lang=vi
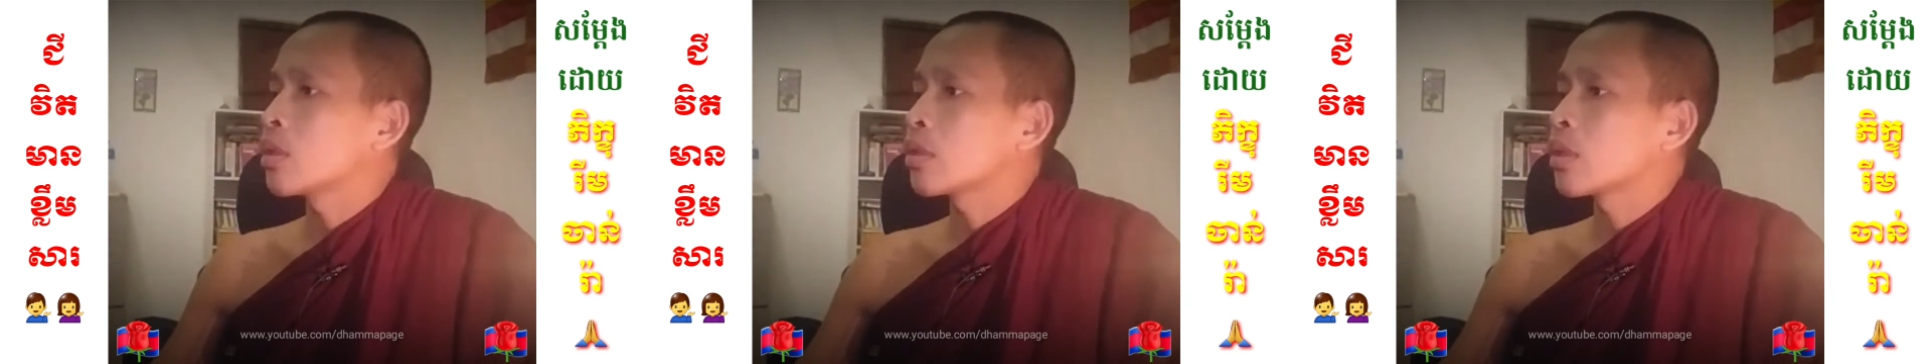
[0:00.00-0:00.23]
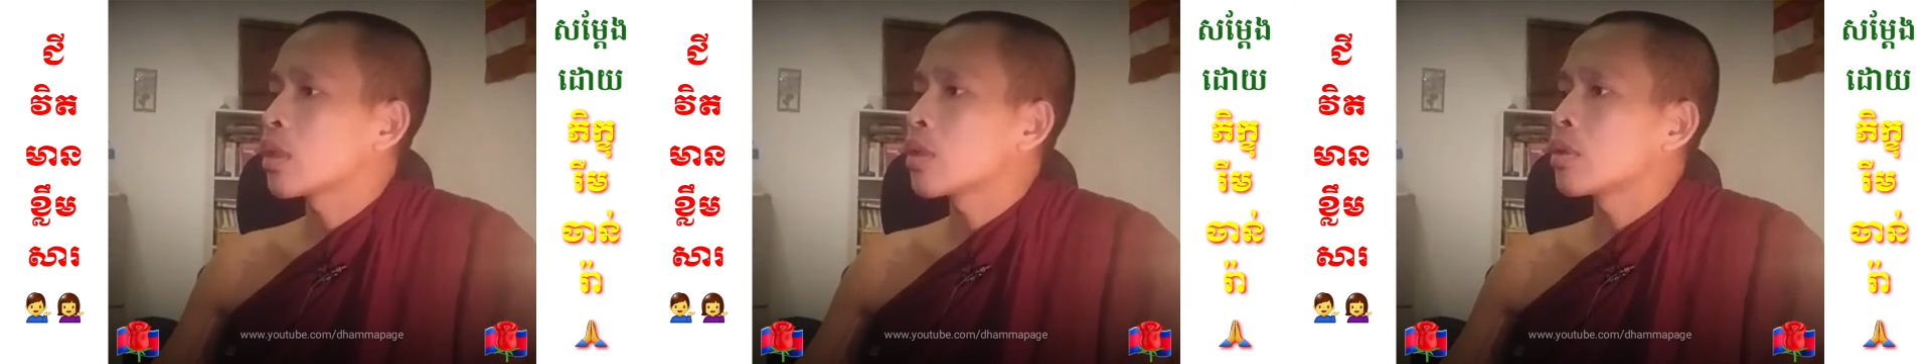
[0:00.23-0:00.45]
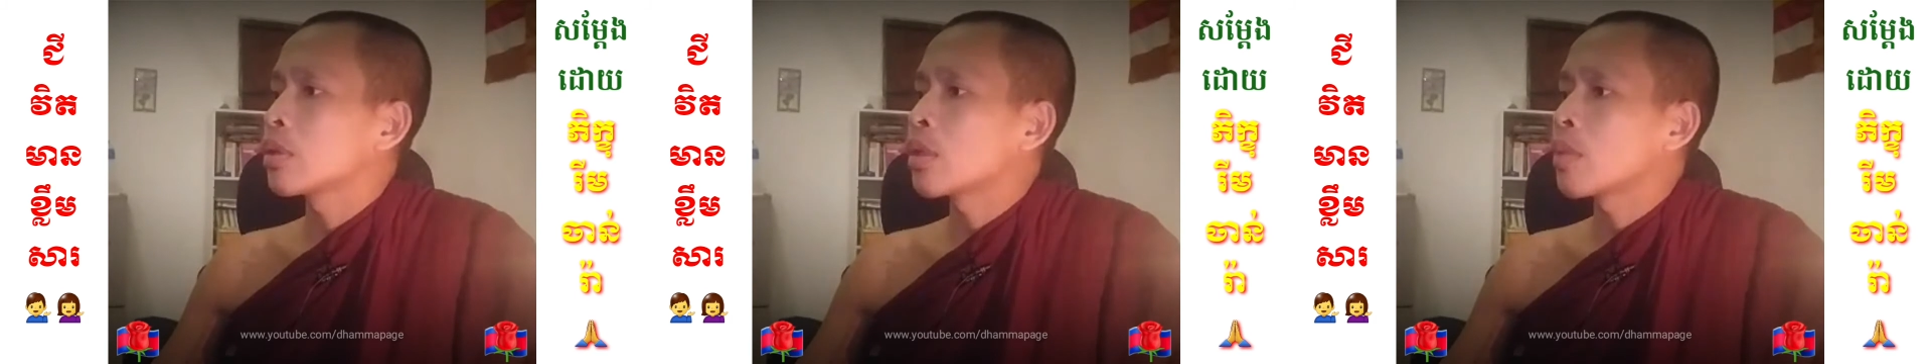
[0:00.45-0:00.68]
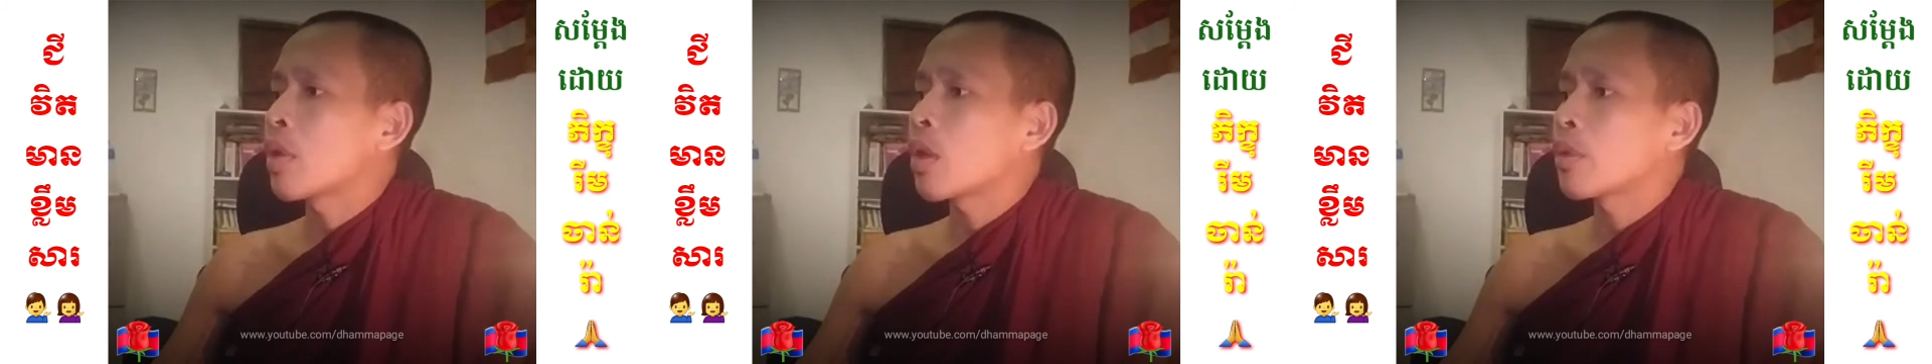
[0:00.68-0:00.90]
từ từ
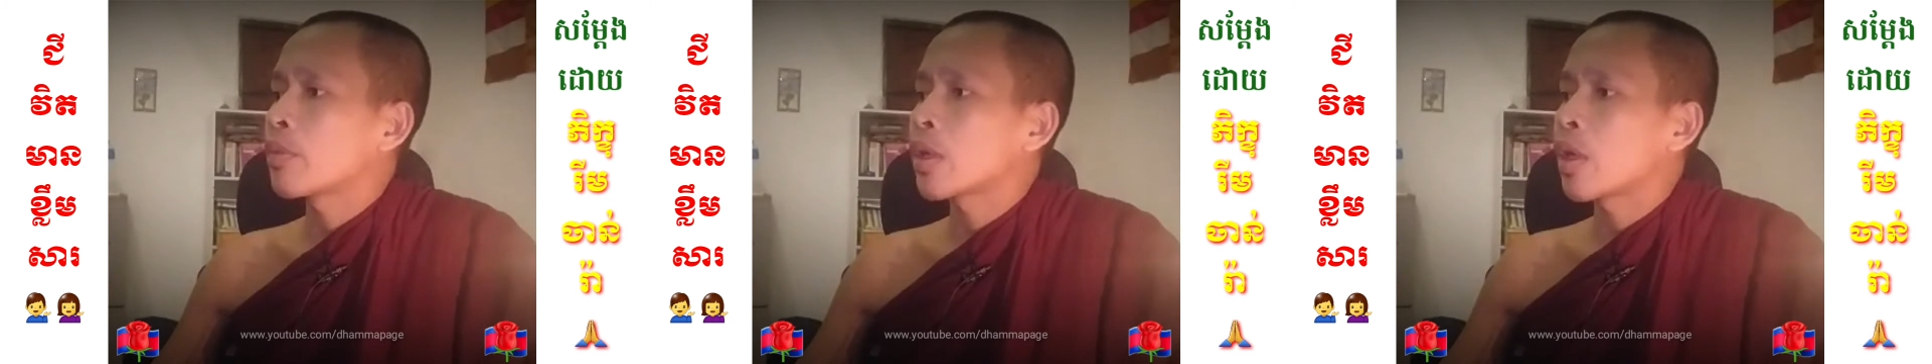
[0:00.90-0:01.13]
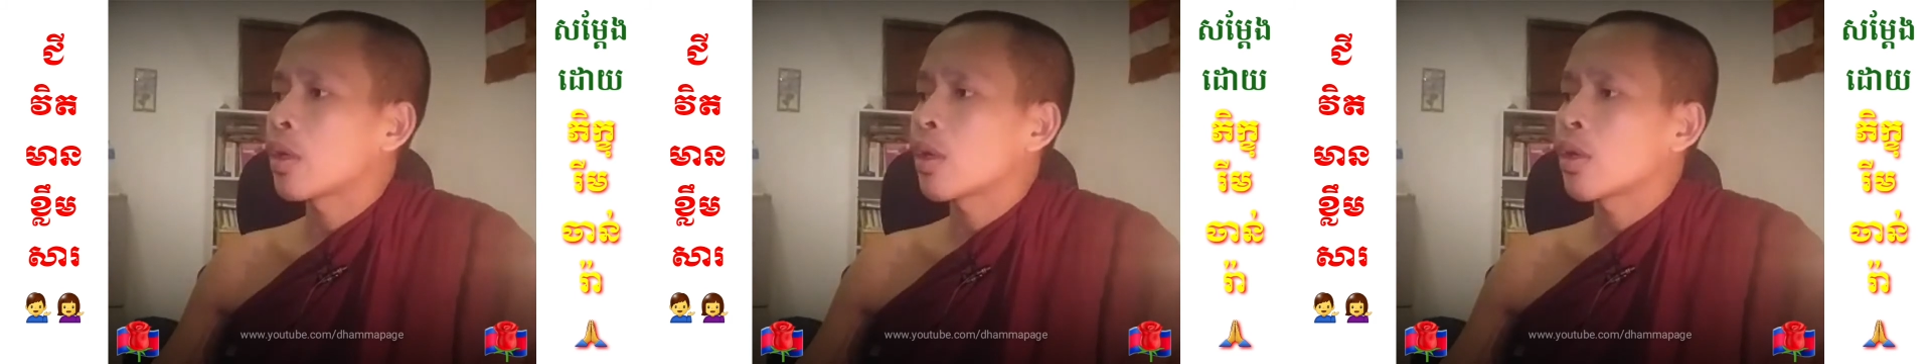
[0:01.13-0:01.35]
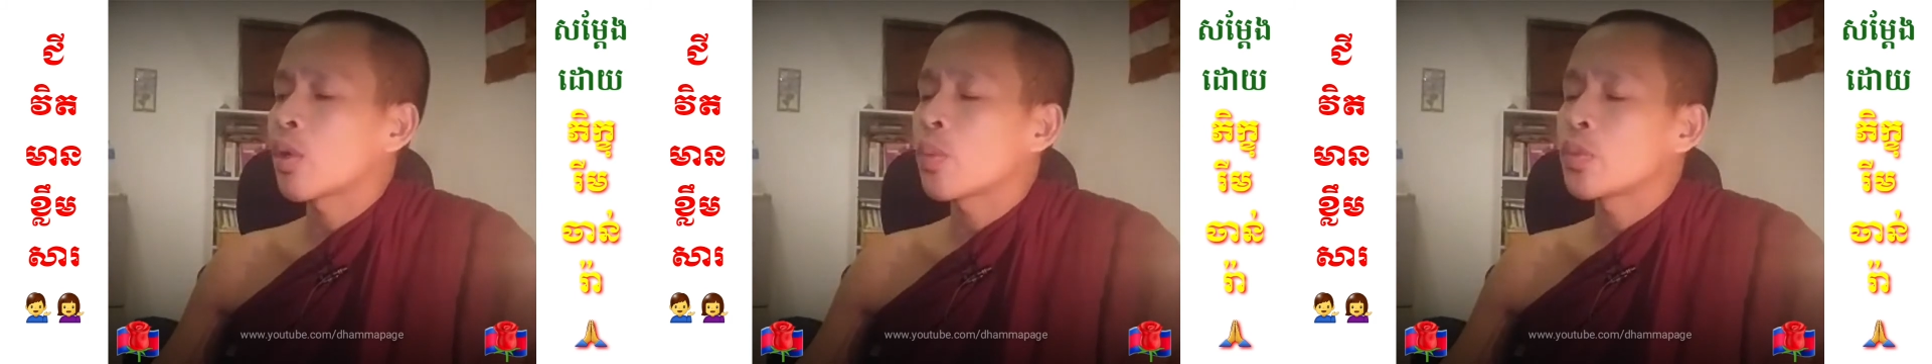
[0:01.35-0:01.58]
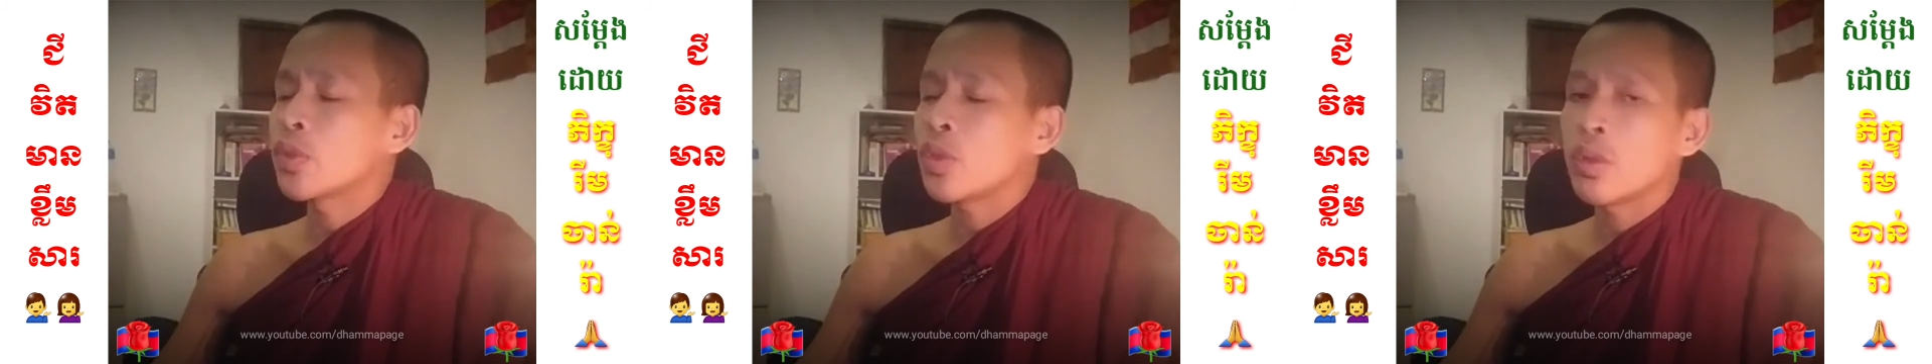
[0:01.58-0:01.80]
bòn sòn ở rộp
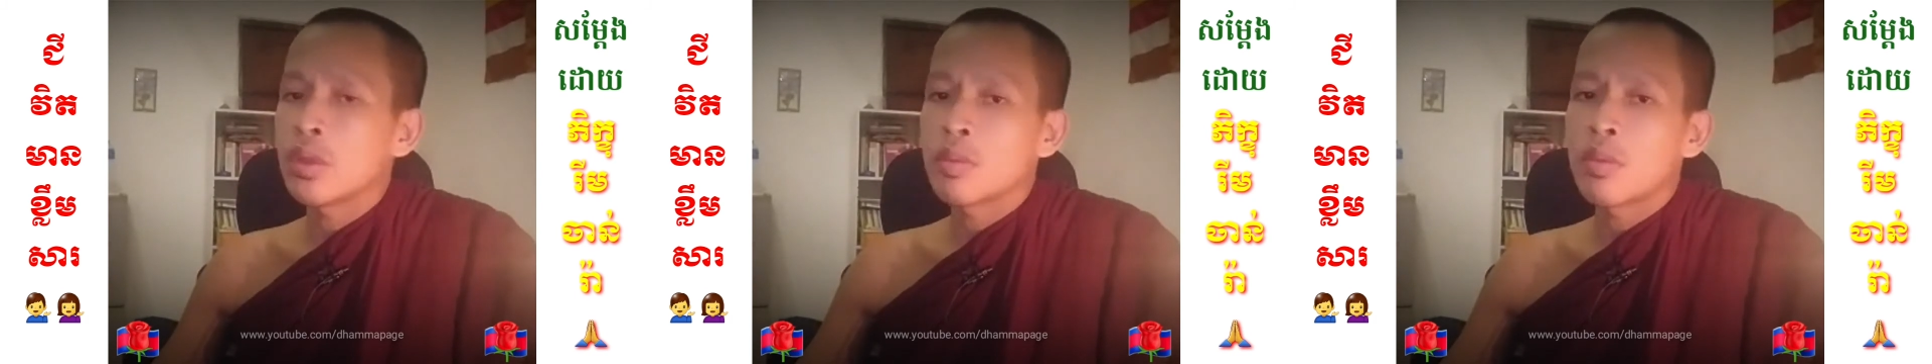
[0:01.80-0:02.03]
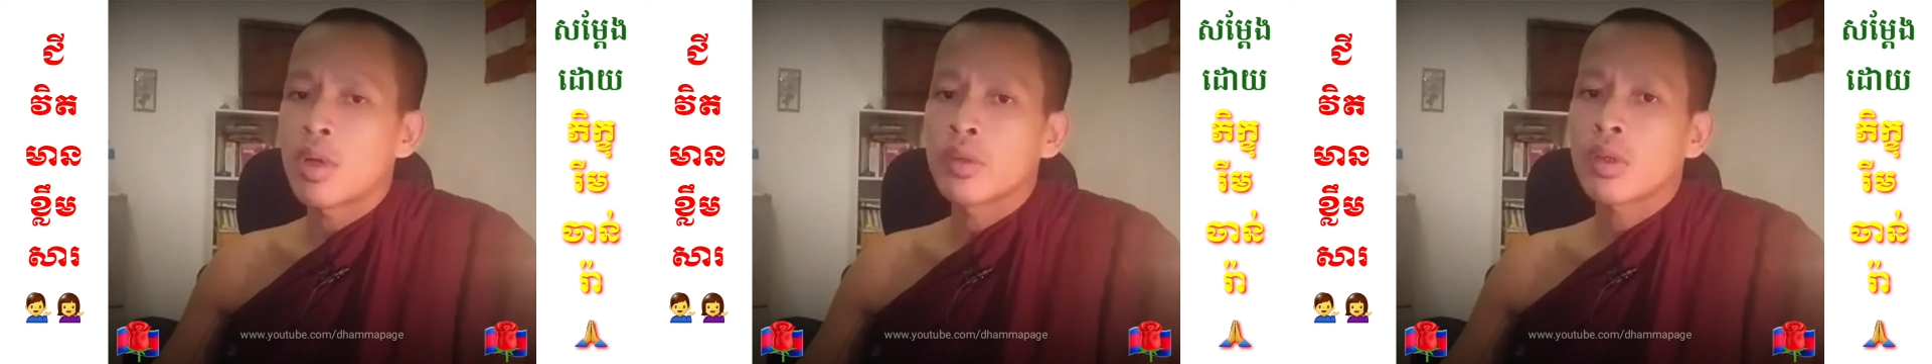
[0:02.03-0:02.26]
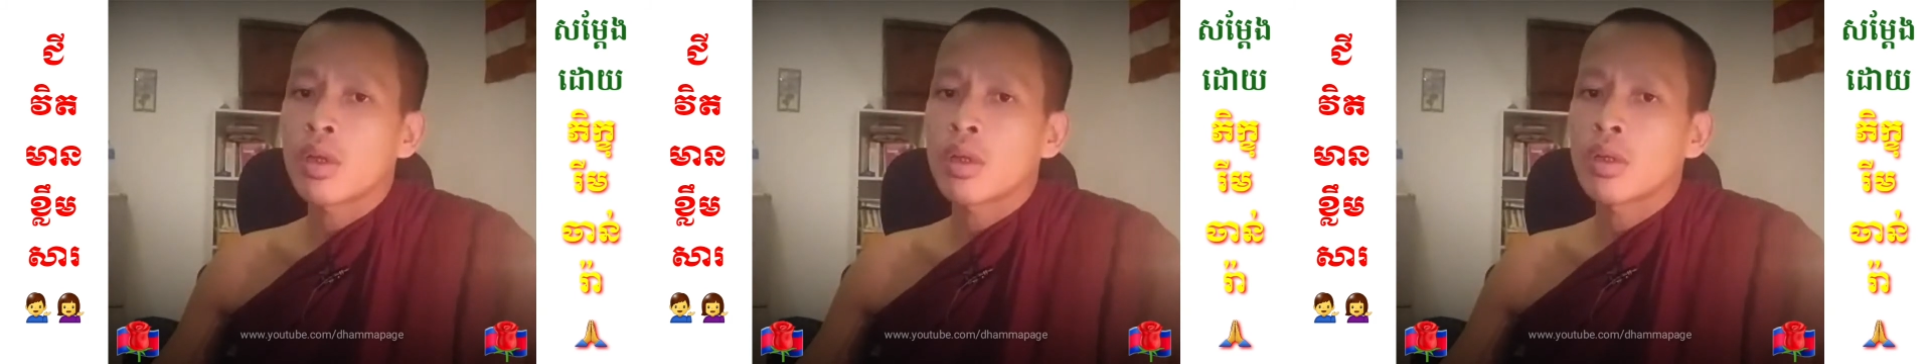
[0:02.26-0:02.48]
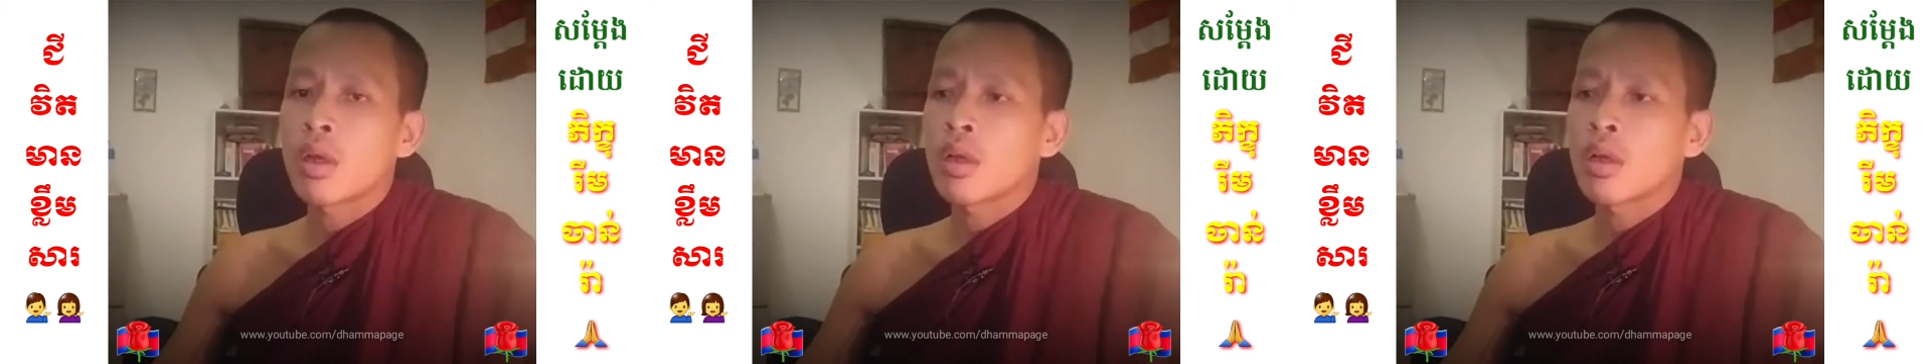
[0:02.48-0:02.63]
chuối bòn sòn